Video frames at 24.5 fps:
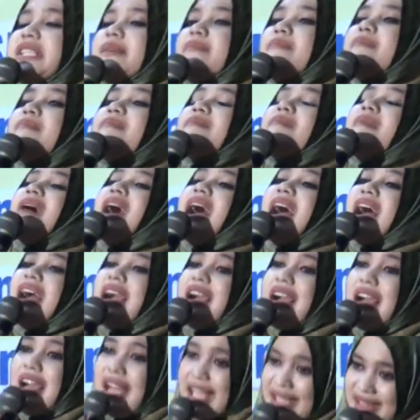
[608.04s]

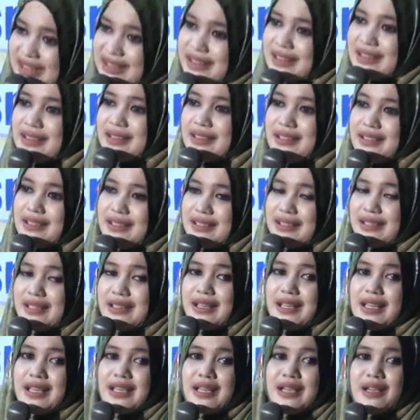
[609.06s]
semangat
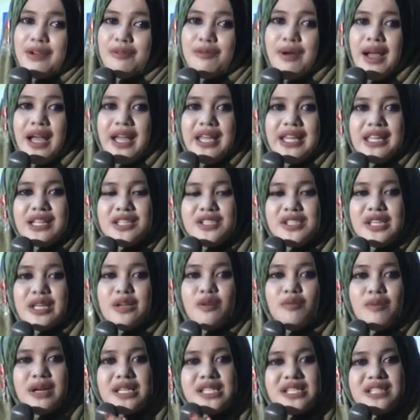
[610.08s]

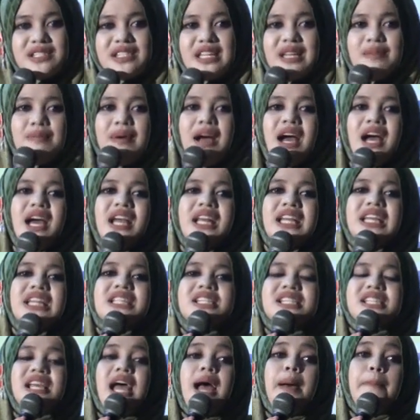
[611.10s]
wahirsin
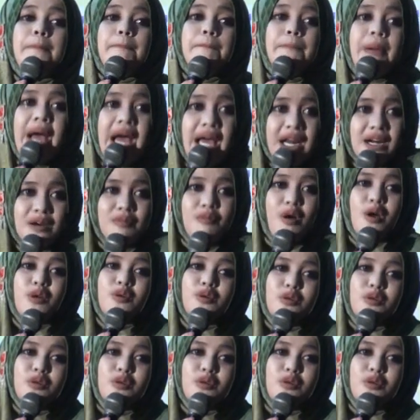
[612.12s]
wastibarin sabar wong